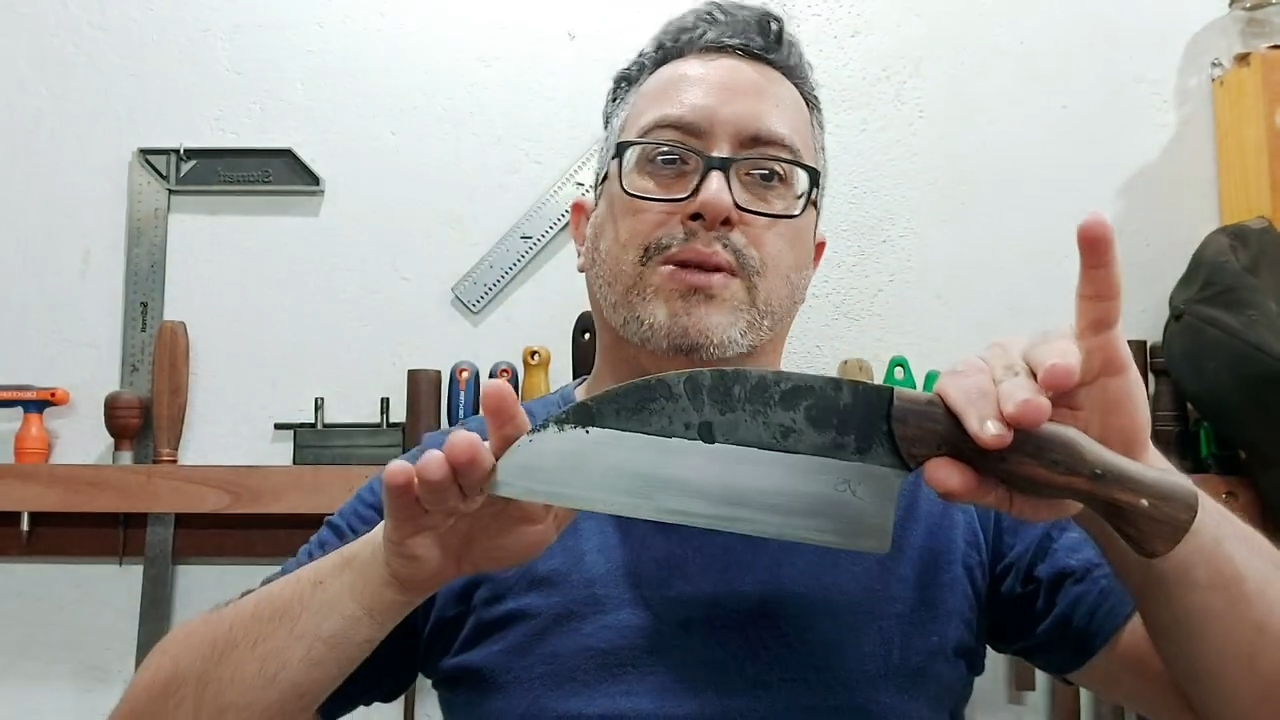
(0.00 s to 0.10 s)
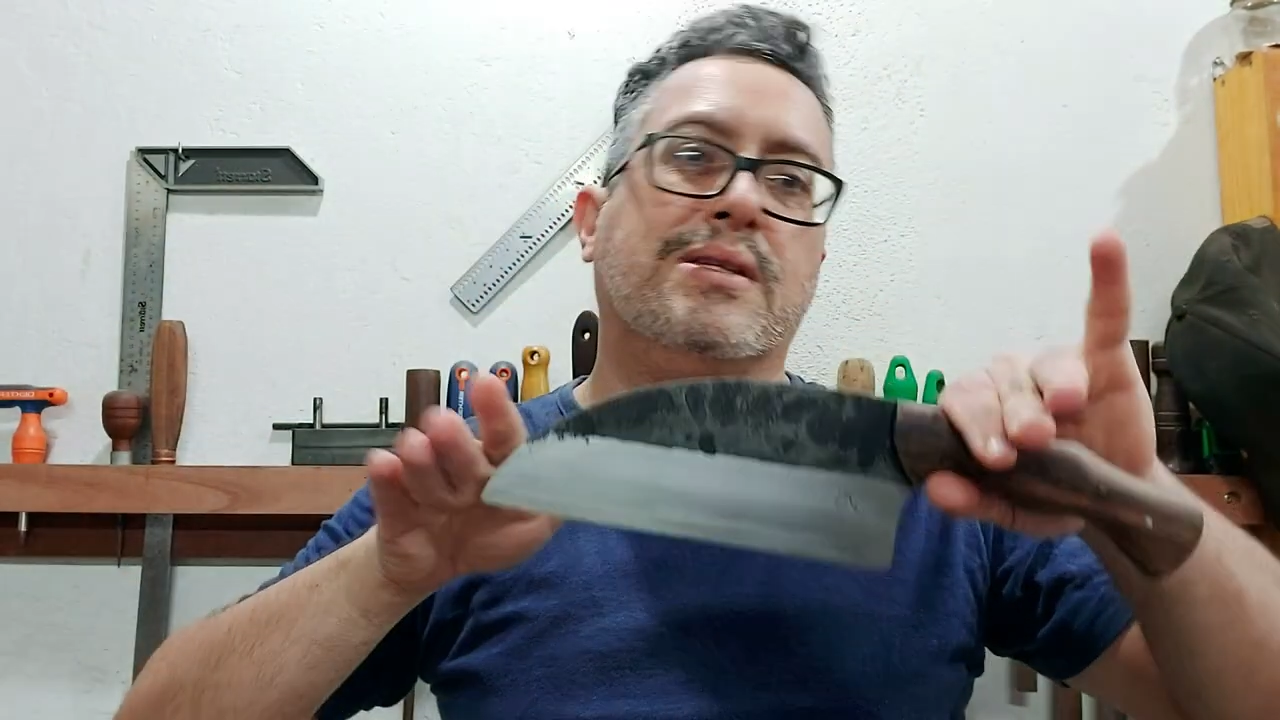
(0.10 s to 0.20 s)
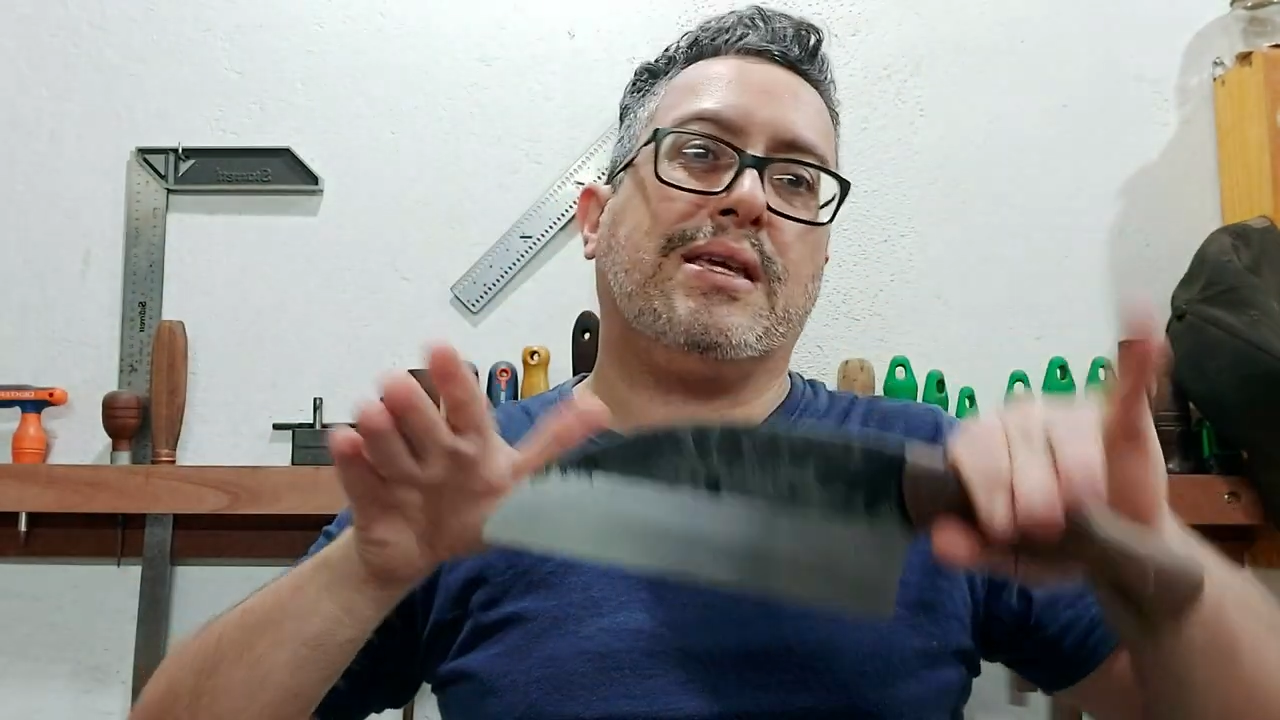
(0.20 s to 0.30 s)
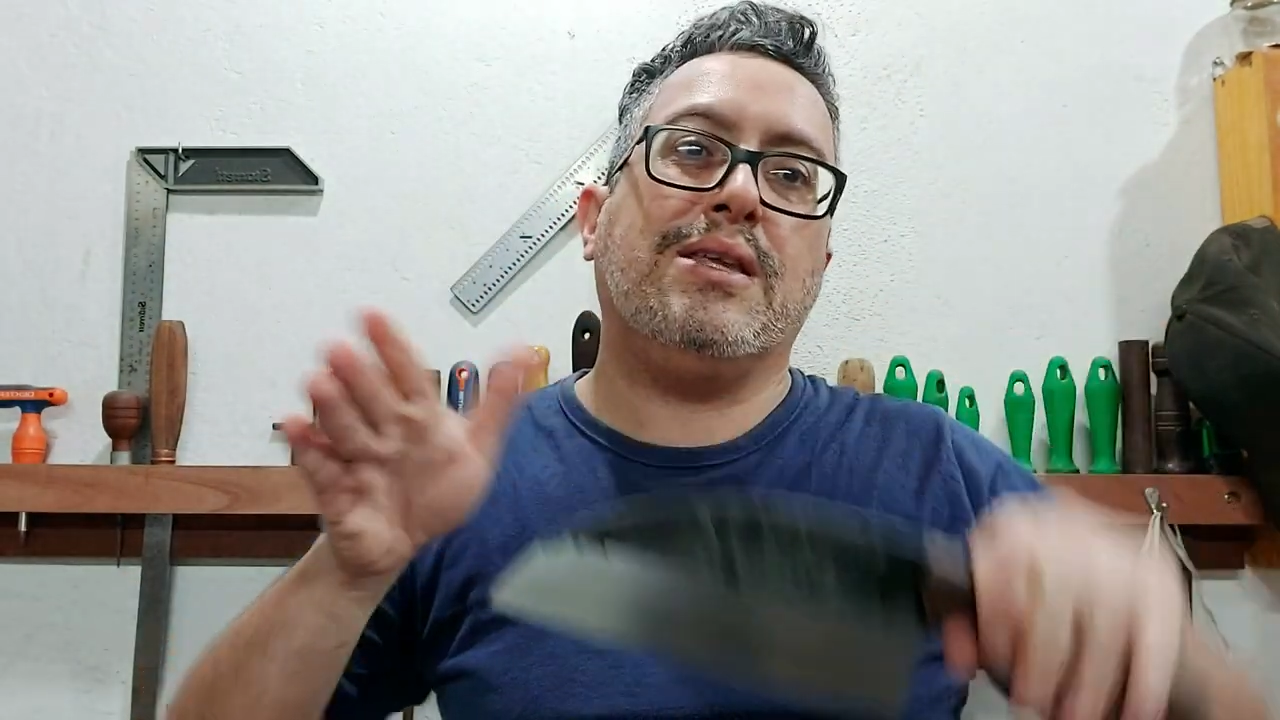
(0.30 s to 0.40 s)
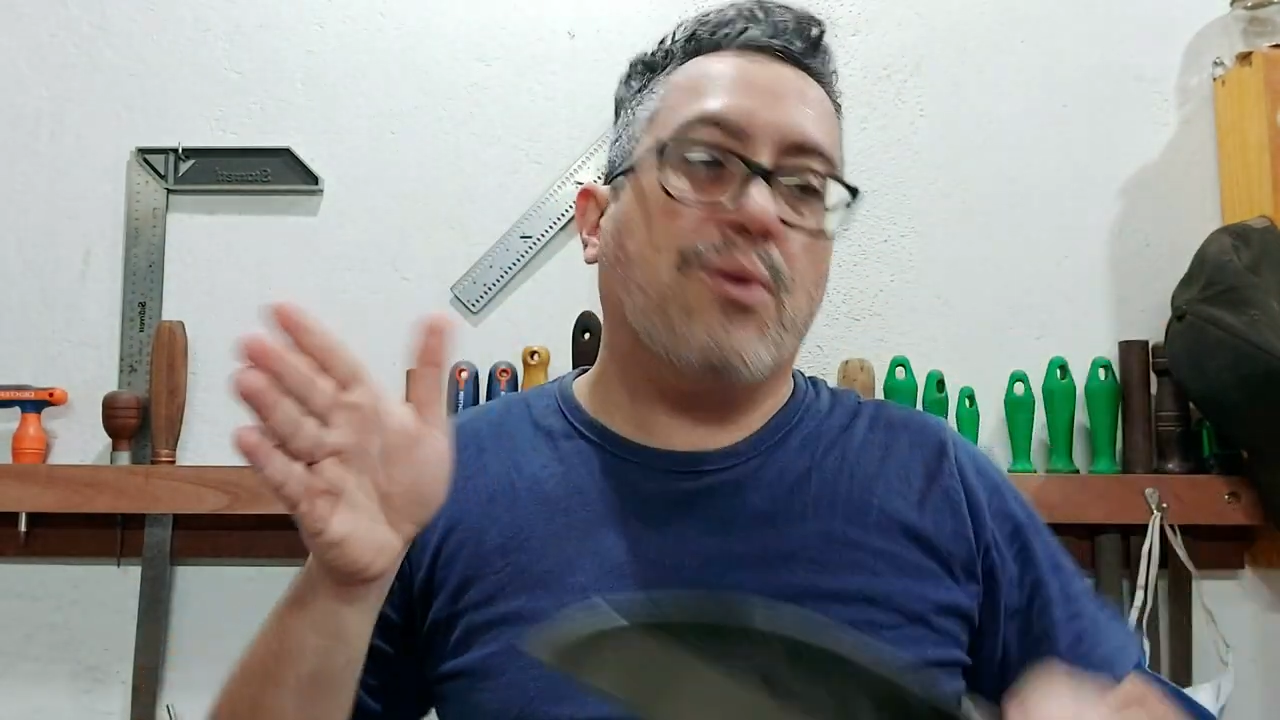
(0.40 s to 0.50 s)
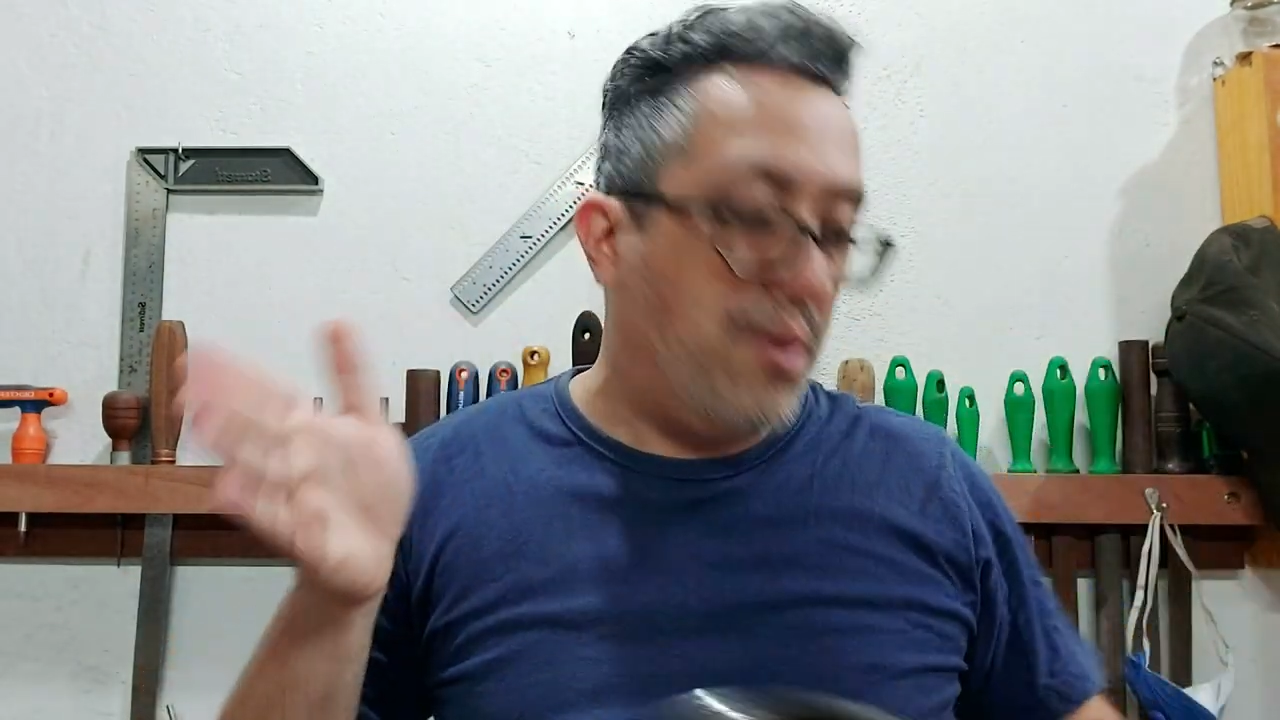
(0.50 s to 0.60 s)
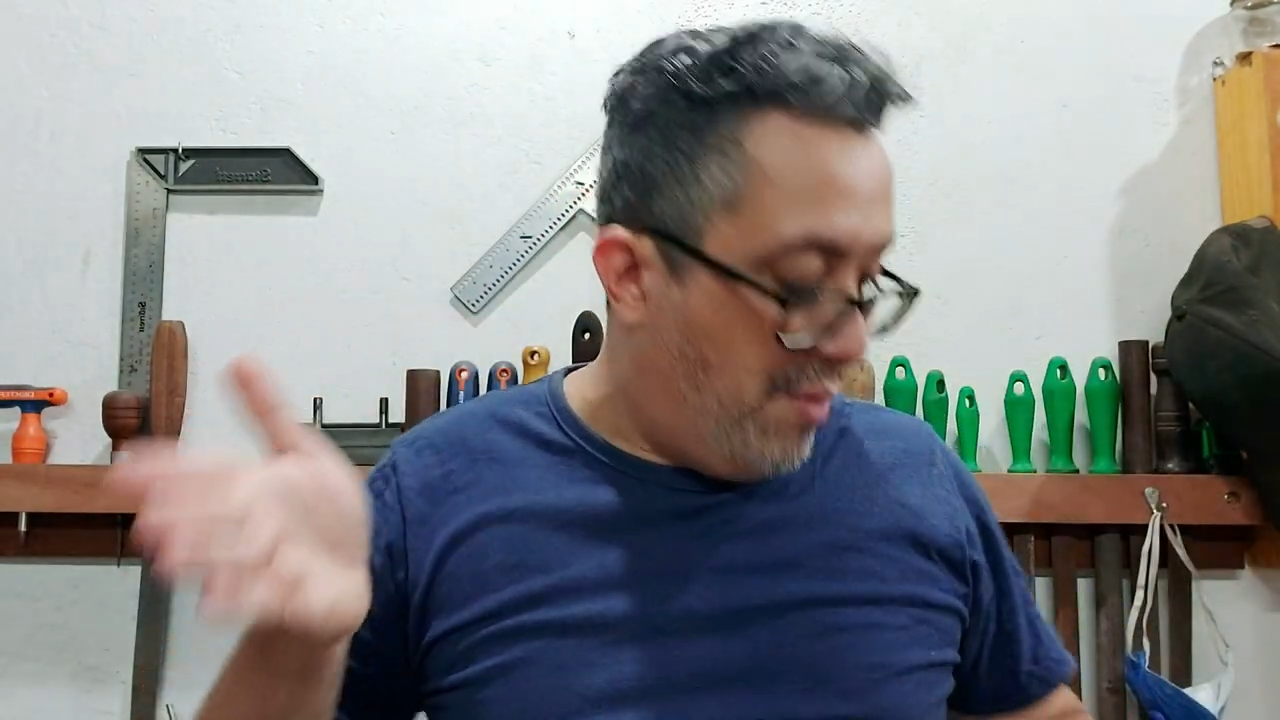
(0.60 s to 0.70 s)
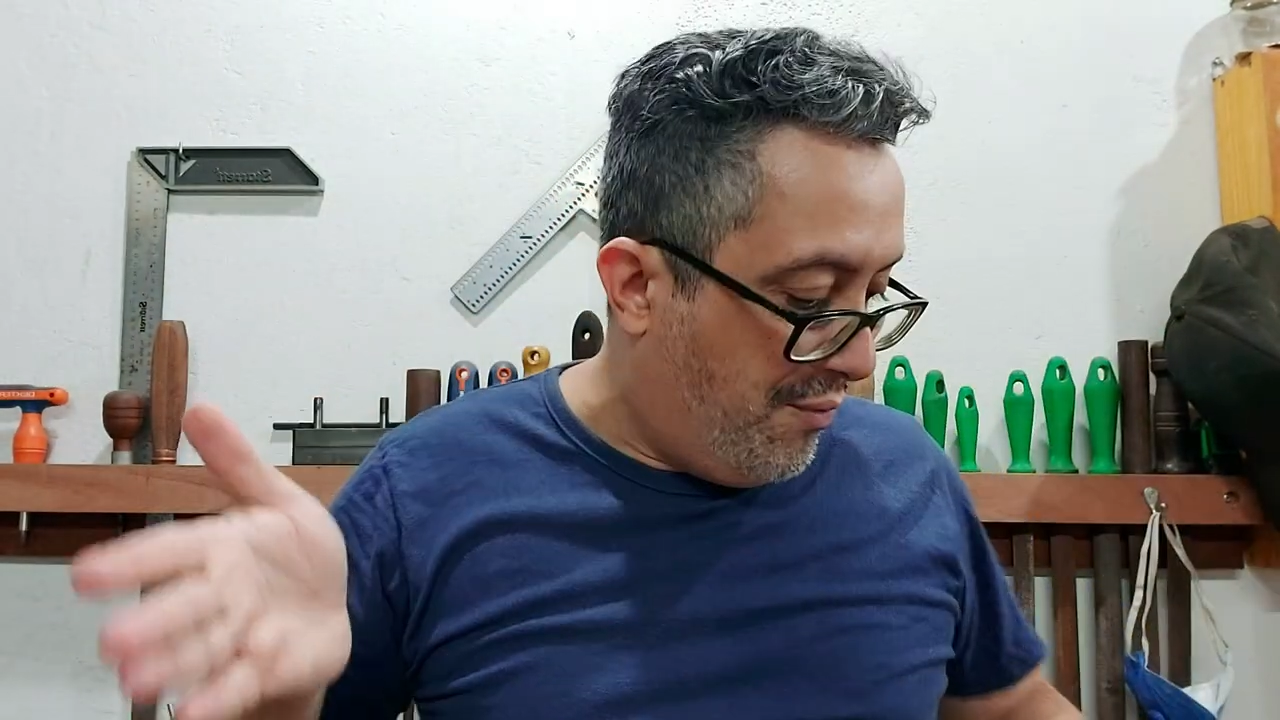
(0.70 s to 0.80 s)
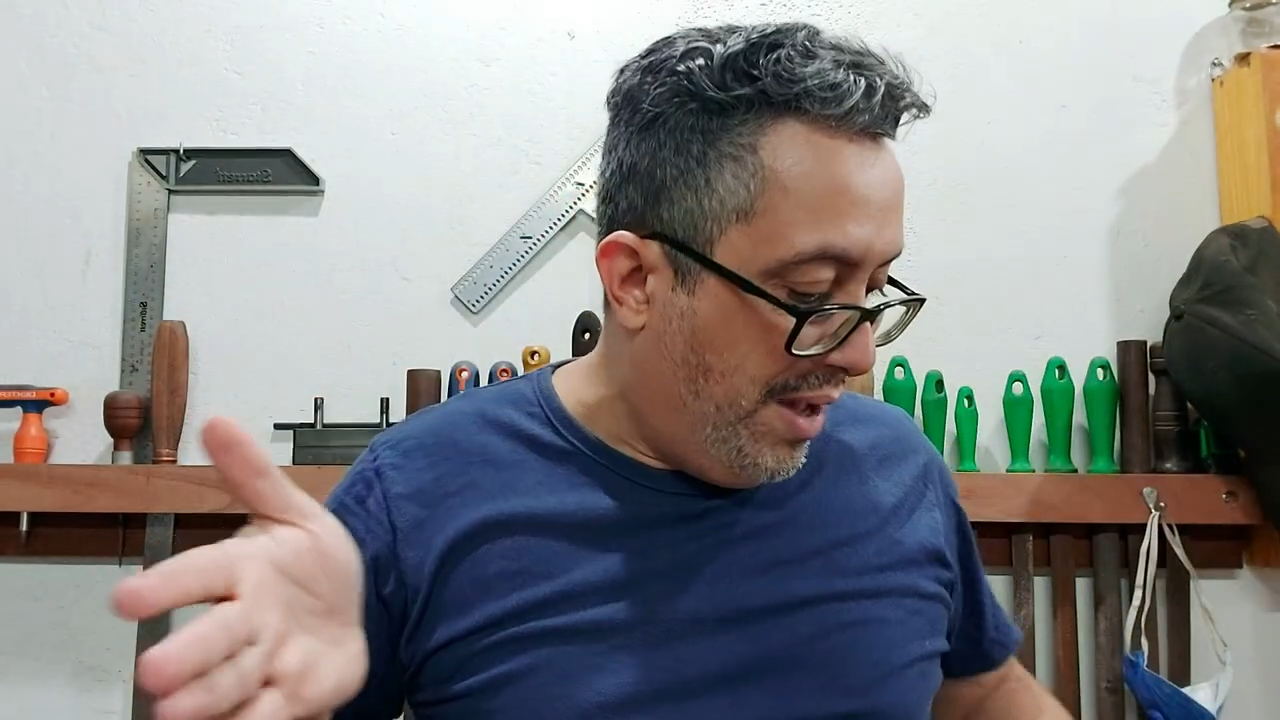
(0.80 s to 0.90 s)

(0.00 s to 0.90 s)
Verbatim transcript: essa daqui não é uma